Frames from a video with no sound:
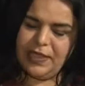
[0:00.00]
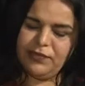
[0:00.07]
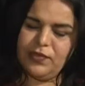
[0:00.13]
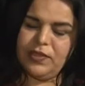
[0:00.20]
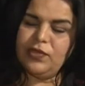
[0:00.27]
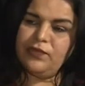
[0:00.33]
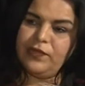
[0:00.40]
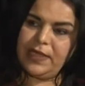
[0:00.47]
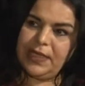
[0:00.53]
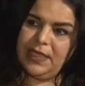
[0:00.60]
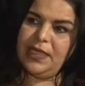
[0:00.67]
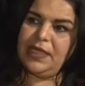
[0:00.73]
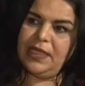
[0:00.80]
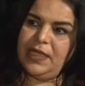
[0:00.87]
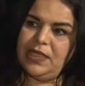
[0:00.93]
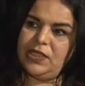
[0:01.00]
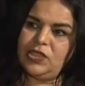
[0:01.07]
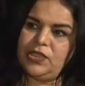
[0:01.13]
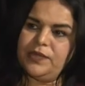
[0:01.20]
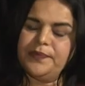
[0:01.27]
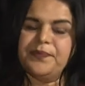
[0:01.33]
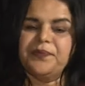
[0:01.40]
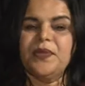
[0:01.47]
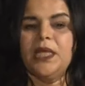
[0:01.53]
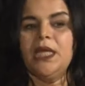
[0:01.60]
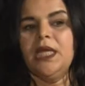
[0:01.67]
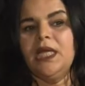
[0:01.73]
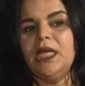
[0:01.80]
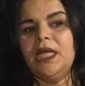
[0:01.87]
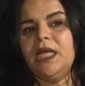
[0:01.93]
عفوا دفعه الاخراج
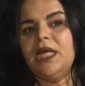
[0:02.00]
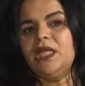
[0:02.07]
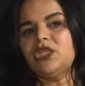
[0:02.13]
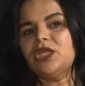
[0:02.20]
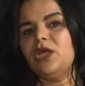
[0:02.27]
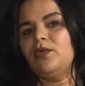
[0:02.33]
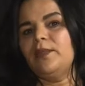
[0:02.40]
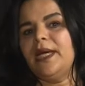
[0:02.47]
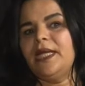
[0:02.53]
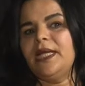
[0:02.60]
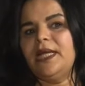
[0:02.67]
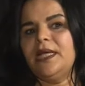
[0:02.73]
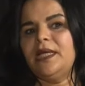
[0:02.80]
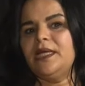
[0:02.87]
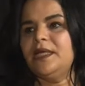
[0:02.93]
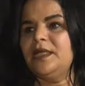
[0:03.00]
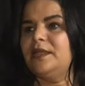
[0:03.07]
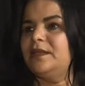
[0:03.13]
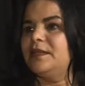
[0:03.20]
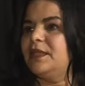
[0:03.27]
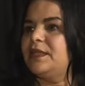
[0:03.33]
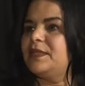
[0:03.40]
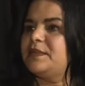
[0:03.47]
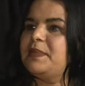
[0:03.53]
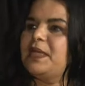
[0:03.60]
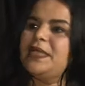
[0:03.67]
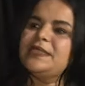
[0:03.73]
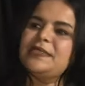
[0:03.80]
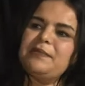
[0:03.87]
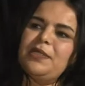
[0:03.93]
اخراج كانوا معنا آه، كانت
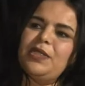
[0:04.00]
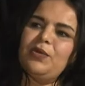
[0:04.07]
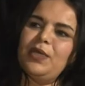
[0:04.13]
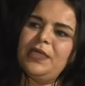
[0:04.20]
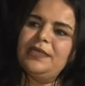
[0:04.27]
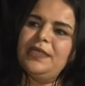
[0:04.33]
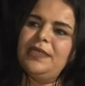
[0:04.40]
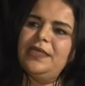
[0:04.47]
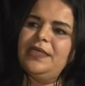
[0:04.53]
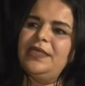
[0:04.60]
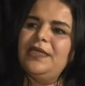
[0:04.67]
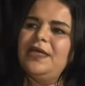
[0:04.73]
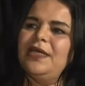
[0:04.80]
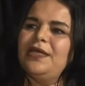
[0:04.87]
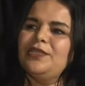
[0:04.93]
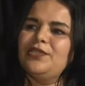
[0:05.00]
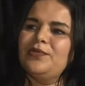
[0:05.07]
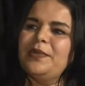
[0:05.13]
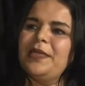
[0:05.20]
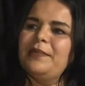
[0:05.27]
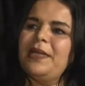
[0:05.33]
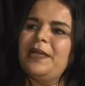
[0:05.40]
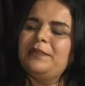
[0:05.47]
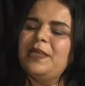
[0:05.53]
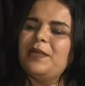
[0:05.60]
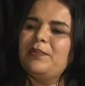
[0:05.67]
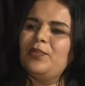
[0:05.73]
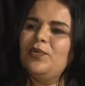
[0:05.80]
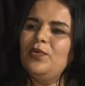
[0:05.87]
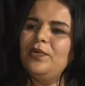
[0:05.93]
معنا زميله واحده اللي هي سميه بن عبد
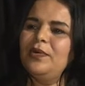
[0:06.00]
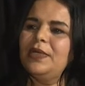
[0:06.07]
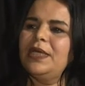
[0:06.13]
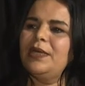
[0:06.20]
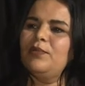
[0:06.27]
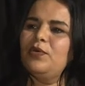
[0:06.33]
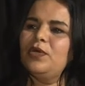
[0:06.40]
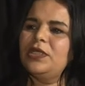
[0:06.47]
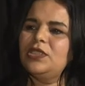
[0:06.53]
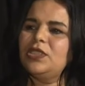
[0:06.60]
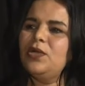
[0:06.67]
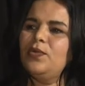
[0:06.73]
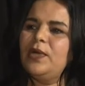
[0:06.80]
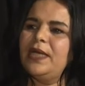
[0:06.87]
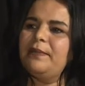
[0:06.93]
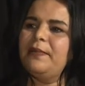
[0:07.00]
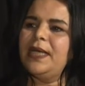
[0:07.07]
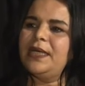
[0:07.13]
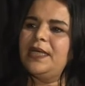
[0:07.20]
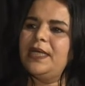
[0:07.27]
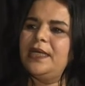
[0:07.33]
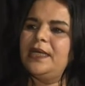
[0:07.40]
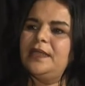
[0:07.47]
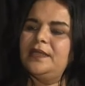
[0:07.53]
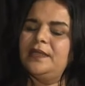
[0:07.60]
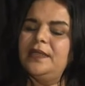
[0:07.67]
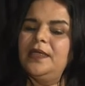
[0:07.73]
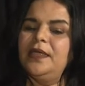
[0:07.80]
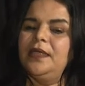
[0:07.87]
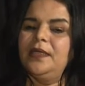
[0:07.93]
ربو كمخرجه وكان معنا
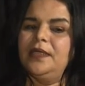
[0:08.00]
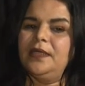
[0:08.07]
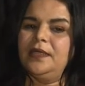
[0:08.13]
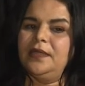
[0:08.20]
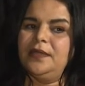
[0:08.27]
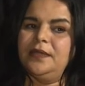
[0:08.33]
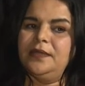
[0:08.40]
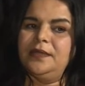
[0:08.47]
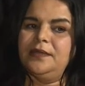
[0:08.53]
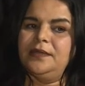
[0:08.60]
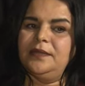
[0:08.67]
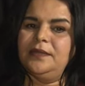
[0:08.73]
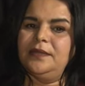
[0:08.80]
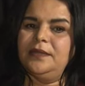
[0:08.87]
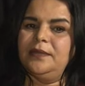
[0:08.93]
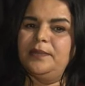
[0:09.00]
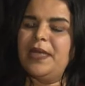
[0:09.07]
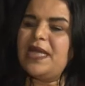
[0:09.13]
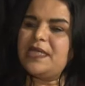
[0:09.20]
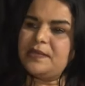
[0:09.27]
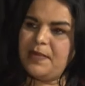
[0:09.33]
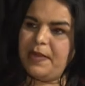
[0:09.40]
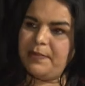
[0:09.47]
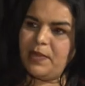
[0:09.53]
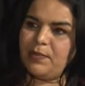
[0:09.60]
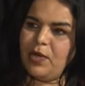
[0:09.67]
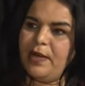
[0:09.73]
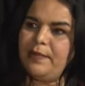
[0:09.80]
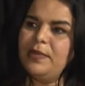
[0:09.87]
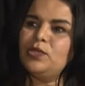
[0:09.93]
آه، بالقاسم عمار
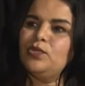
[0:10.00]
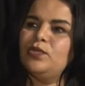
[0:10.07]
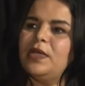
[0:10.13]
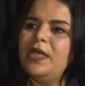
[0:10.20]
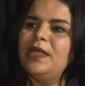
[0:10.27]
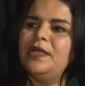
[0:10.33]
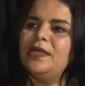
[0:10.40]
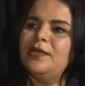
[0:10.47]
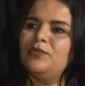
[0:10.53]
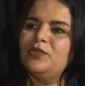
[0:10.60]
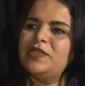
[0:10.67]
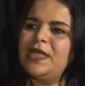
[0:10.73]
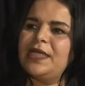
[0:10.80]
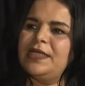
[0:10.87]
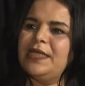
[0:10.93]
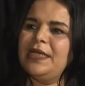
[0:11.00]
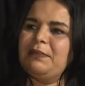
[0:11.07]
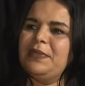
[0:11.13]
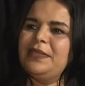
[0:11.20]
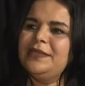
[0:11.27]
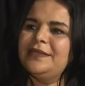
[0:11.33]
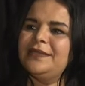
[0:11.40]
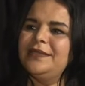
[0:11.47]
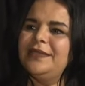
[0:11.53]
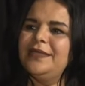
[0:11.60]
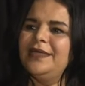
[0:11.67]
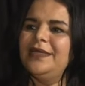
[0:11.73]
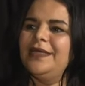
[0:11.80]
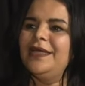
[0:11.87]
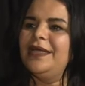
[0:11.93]
محمد وكان مزارين احمد
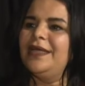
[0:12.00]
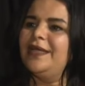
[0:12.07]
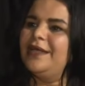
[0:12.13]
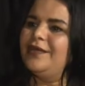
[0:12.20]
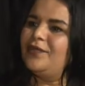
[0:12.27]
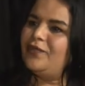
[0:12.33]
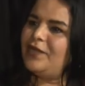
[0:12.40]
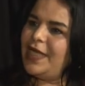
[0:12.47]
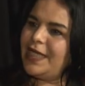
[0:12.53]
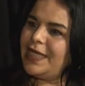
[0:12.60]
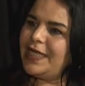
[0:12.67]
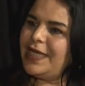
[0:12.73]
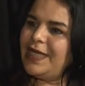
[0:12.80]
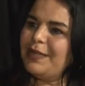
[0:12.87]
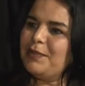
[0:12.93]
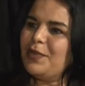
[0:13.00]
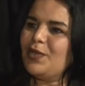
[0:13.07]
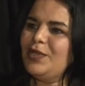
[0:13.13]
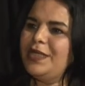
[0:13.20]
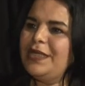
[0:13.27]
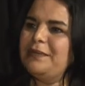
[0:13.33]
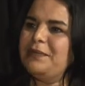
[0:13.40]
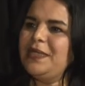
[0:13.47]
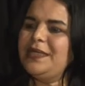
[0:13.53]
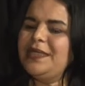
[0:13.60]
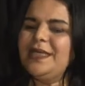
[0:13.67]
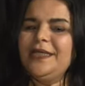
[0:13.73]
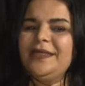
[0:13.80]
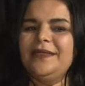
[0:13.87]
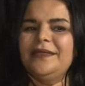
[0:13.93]
آه، في الحقيقه لما رحنا
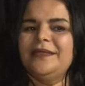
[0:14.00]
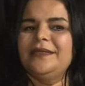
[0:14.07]
للميدان